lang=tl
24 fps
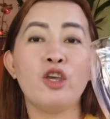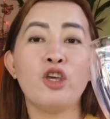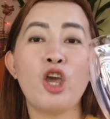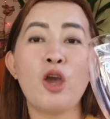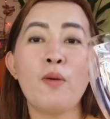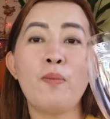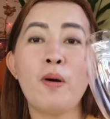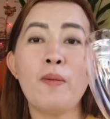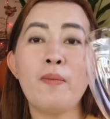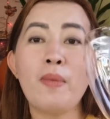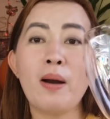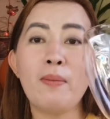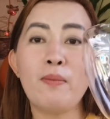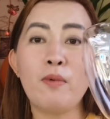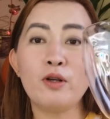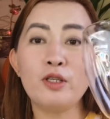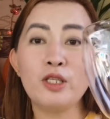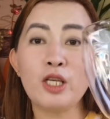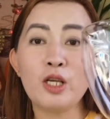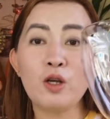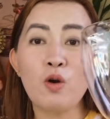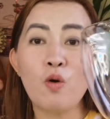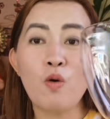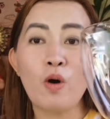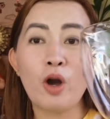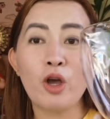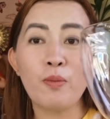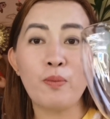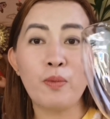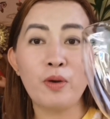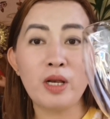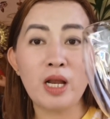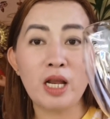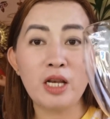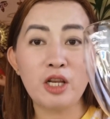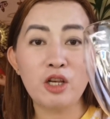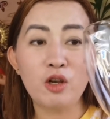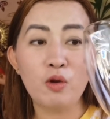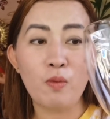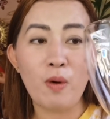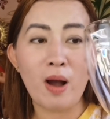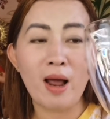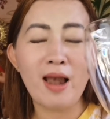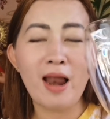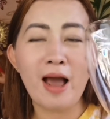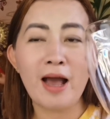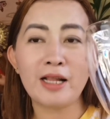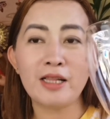Ngayon po mga bossing, kung kayo po
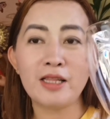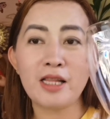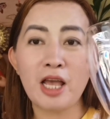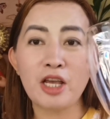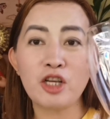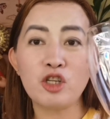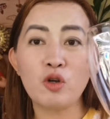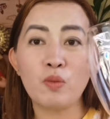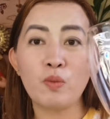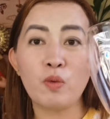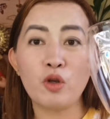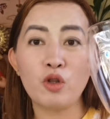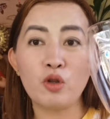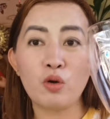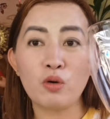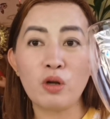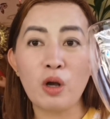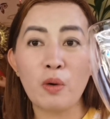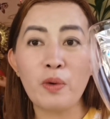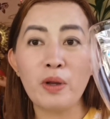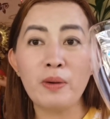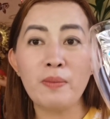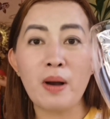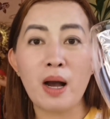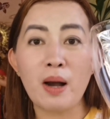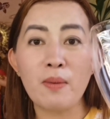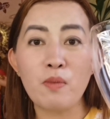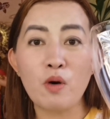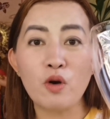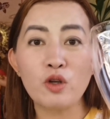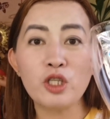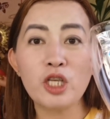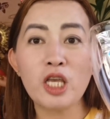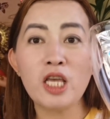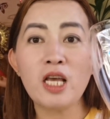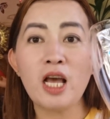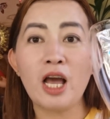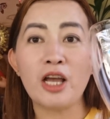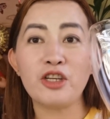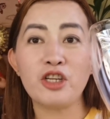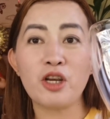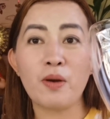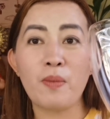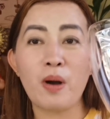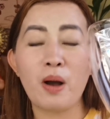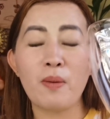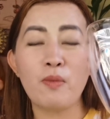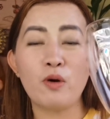naniniwala at naisyo po itong gawin mga bossing,
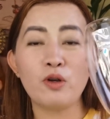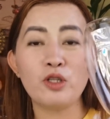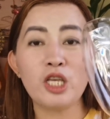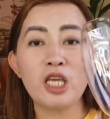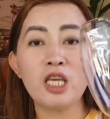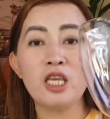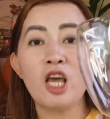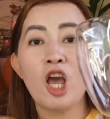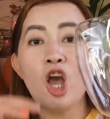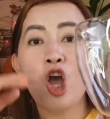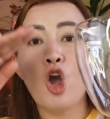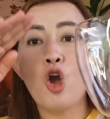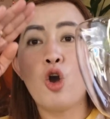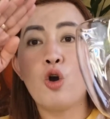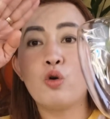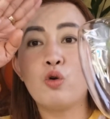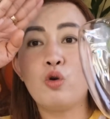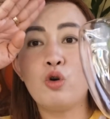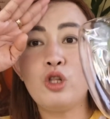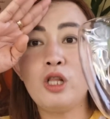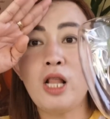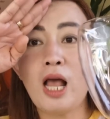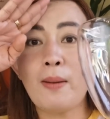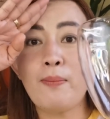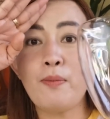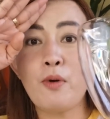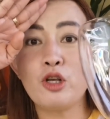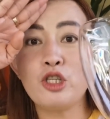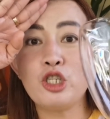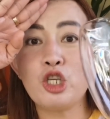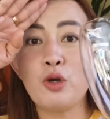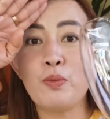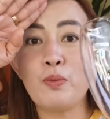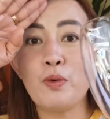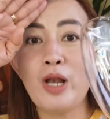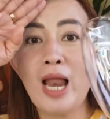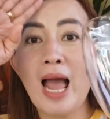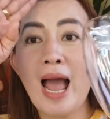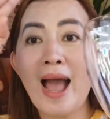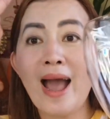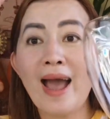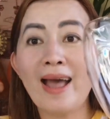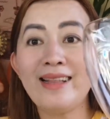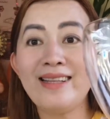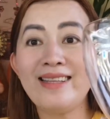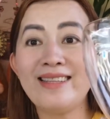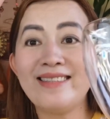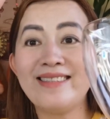asya mga bossing, good luck bossing po
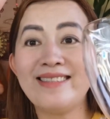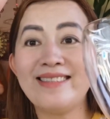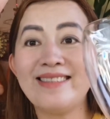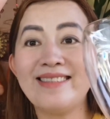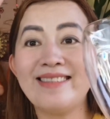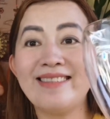lahat.